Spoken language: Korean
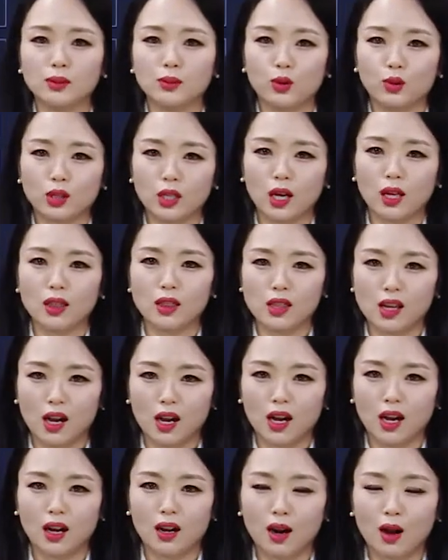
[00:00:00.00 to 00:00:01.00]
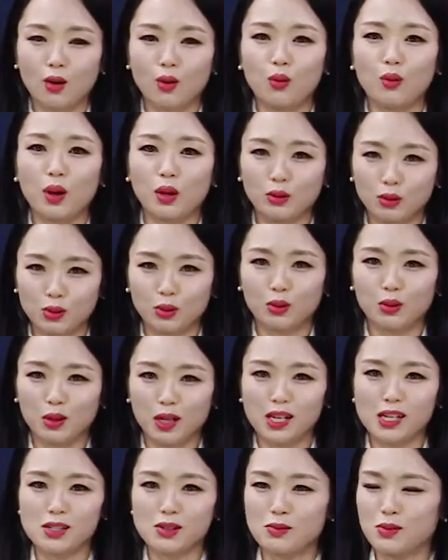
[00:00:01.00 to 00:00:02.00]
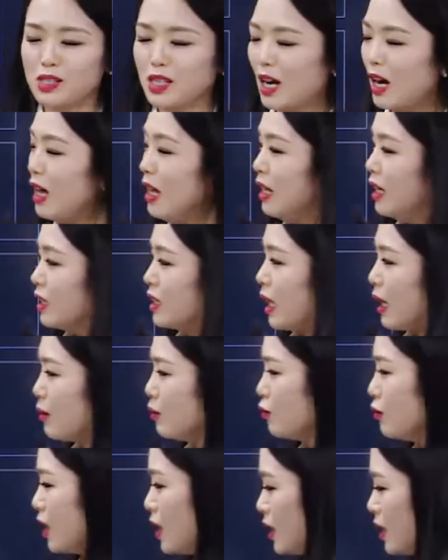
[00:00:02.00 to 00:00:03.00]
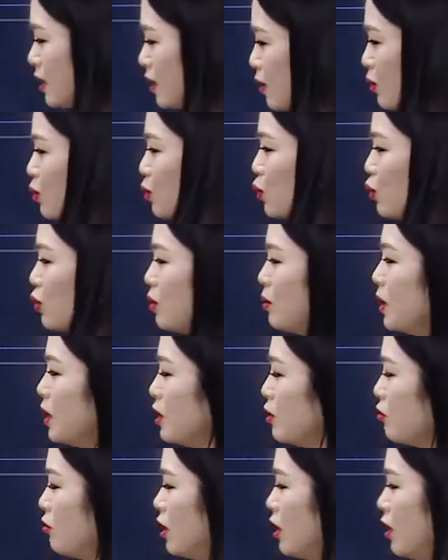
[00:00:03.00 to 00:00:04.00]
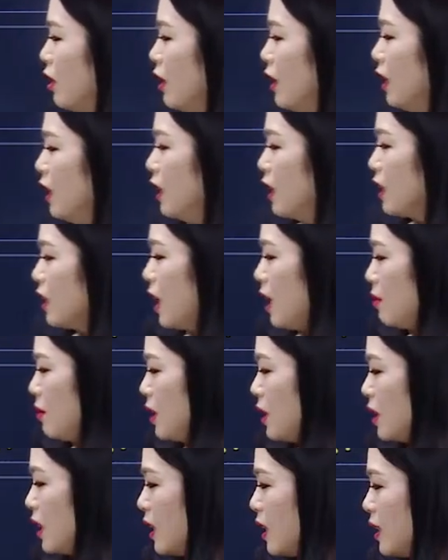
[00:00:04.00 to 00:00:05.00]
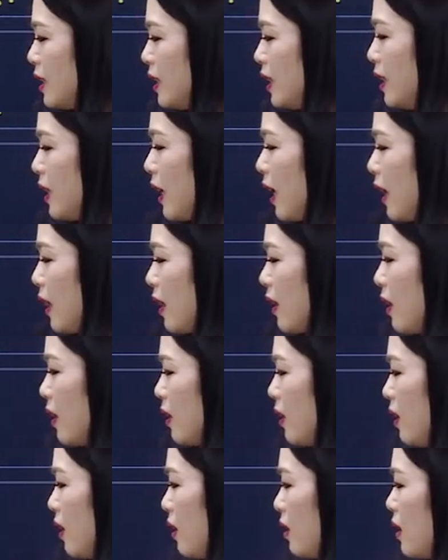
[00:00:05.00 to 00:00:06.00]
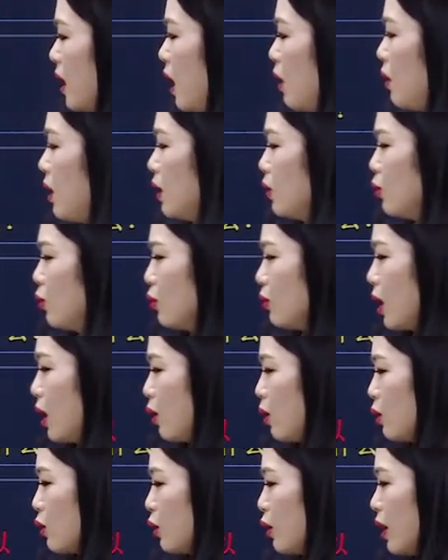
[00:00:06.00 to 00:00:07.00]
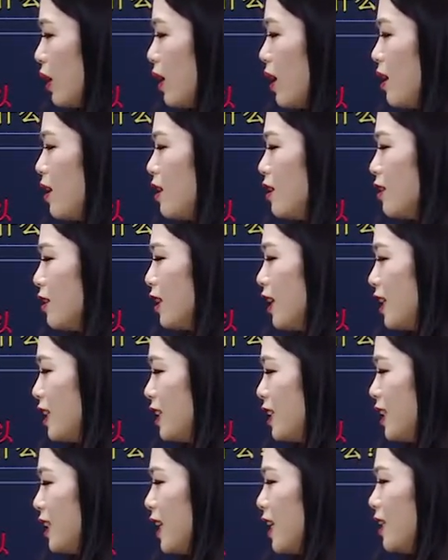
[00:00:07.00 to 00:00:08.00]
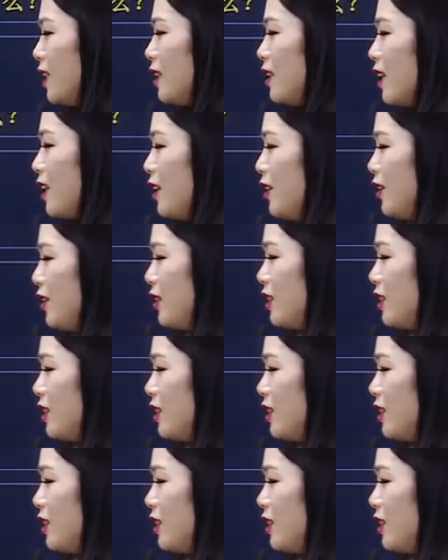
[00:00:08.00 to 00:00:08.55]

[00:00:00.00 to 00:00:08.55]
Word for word: 못한다 라고 외우도록 하겠습니다. 장문하실 때 좀 조심하시고요. 그 다음에 이제 이 찌란. 나와도 나와도 헷갈리는 게 이 찌란인데요.